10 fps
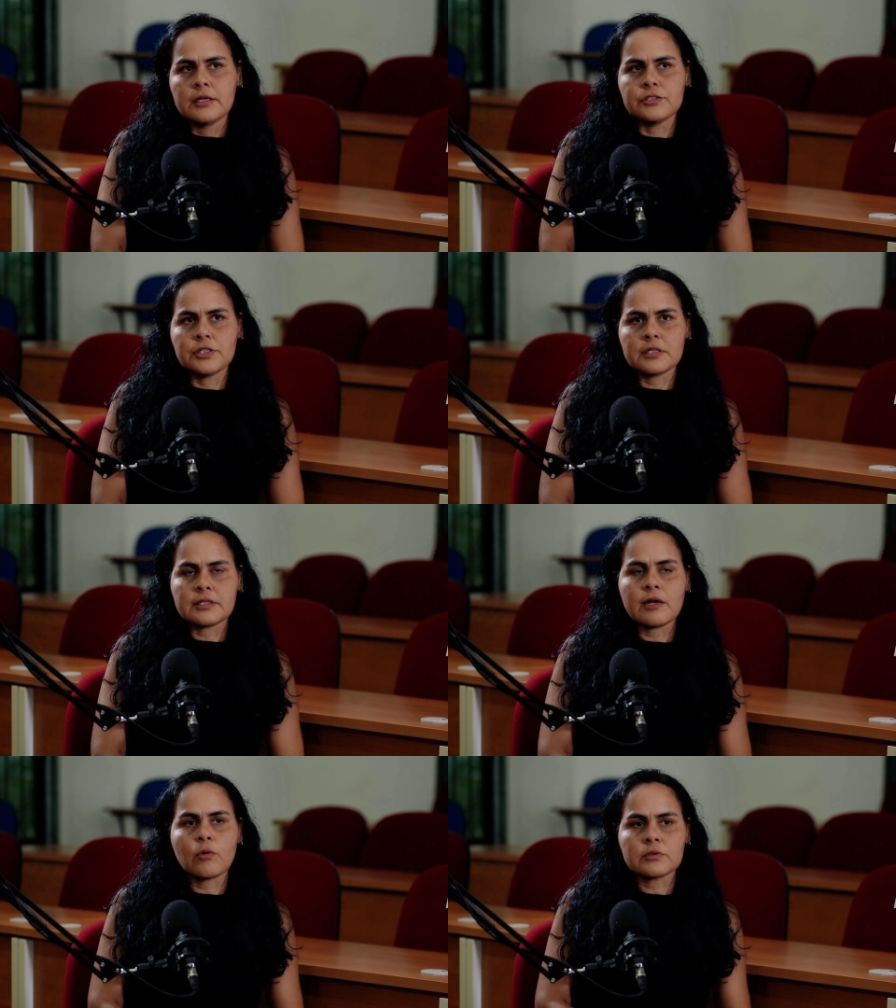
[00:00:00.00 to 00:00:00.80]
De
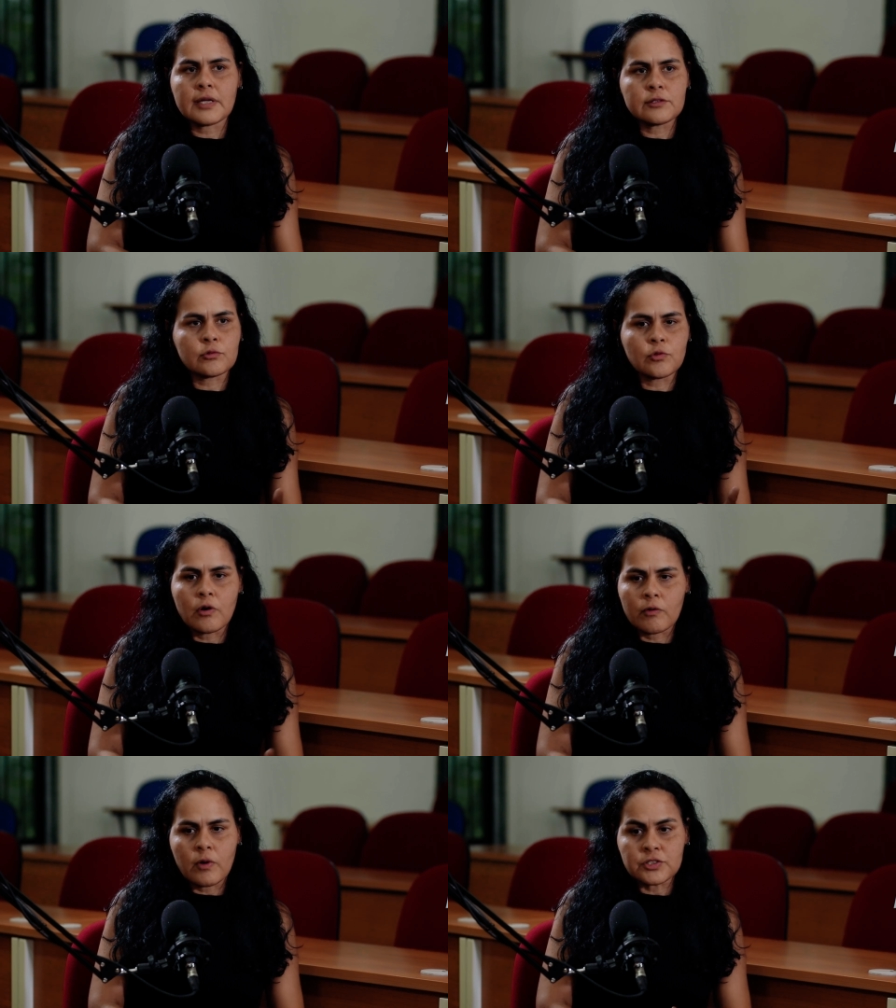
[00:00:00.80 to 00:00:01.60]
entrar em contato com,
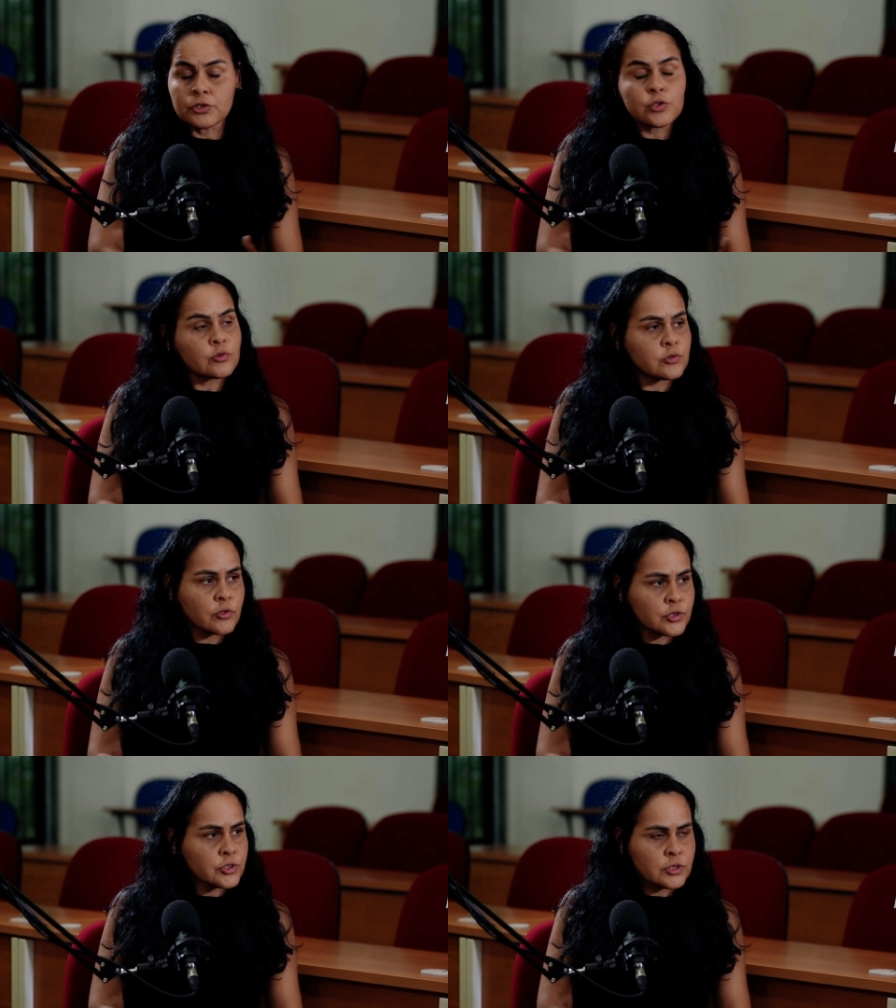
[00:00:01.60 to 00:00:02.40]
no, com as
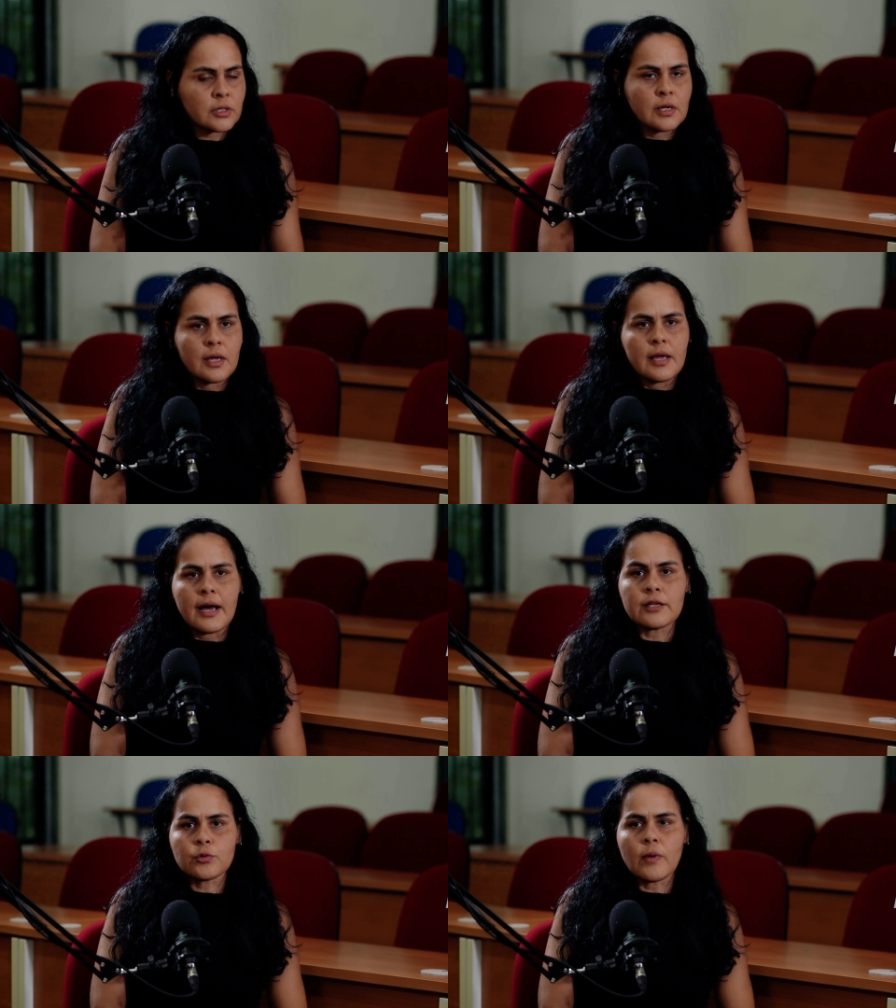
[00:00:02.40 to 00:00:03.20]
discussões
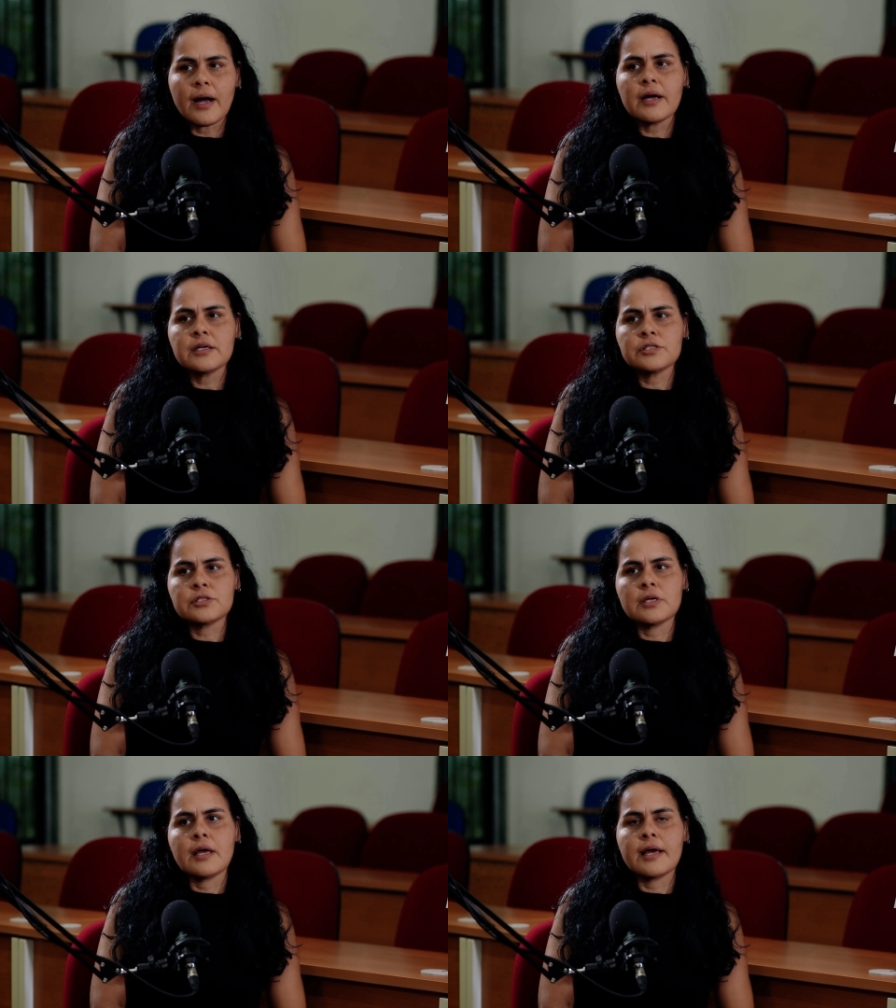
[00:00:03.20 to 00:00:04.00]

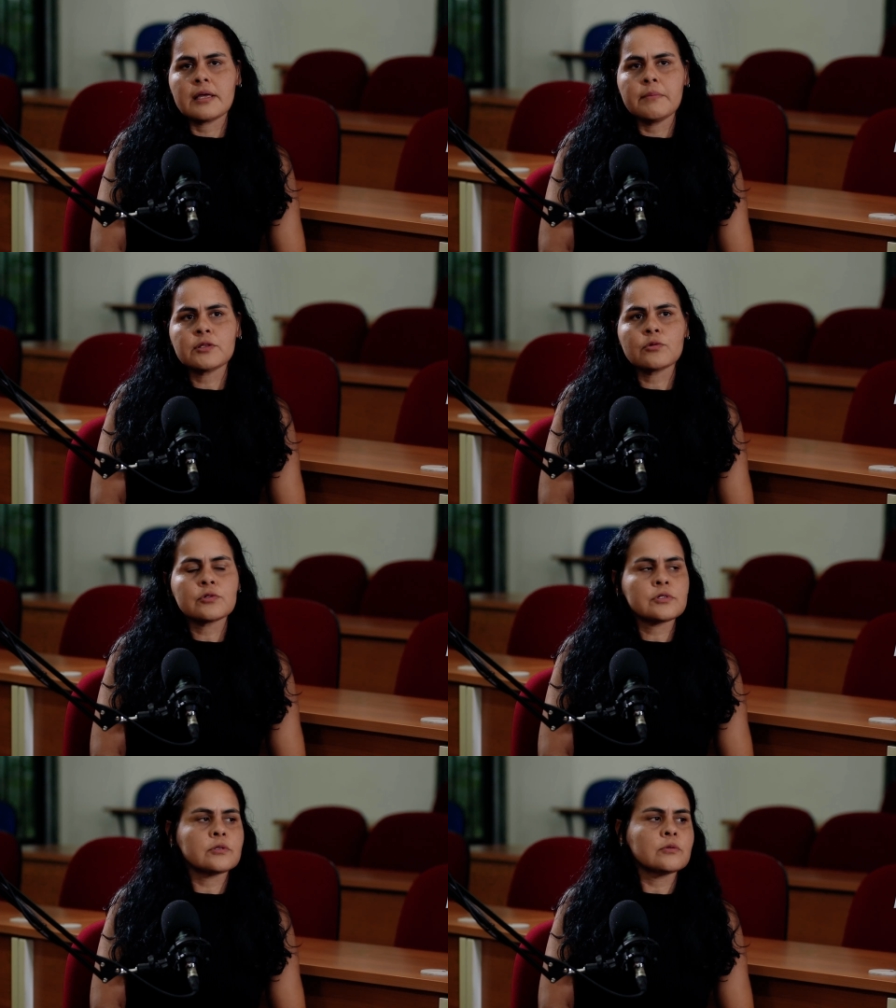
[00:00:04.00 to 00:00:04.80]
atuais é que me
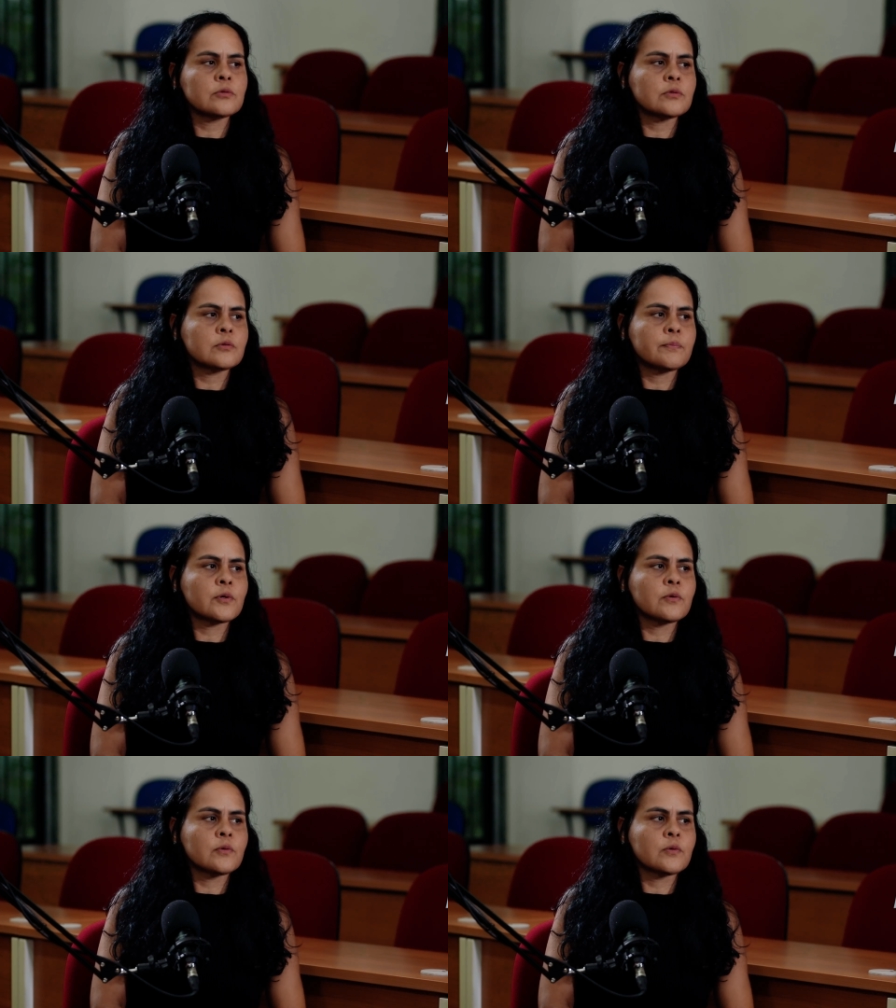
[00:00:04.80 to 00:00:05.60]
trouxe
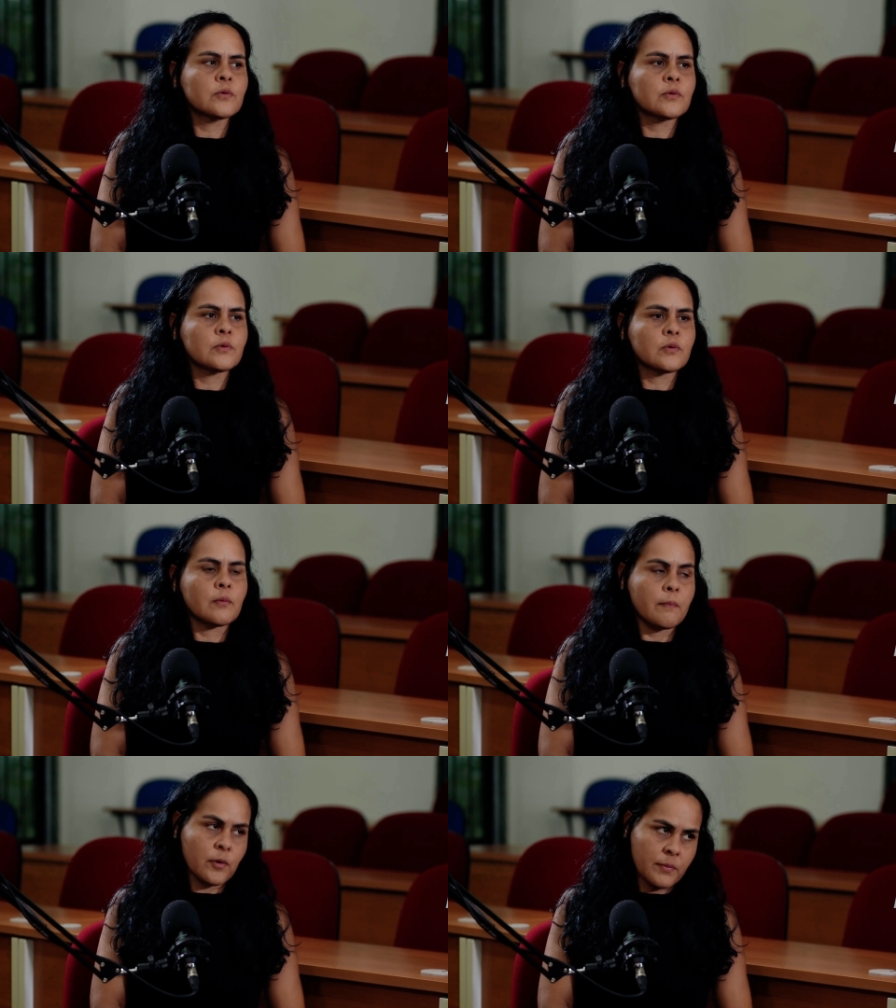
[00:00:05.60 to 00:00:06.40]
para
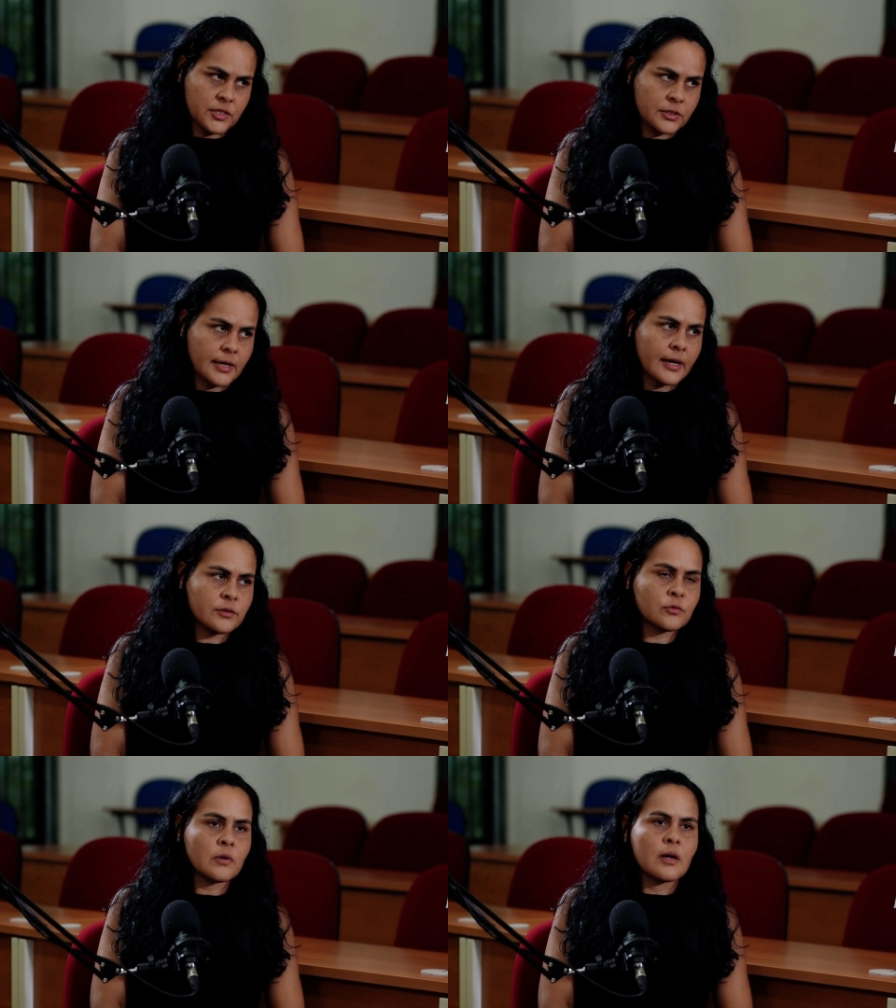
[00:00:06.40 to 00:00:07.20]
o
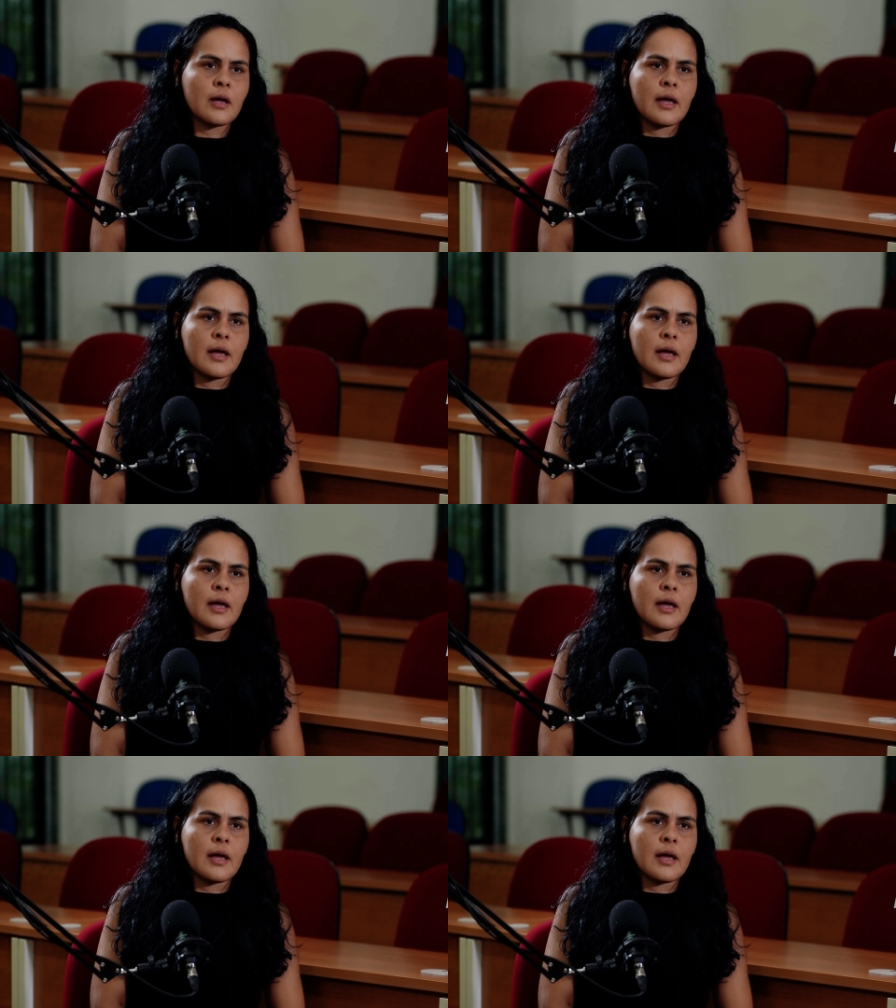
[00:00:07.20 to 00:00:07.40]
mestrado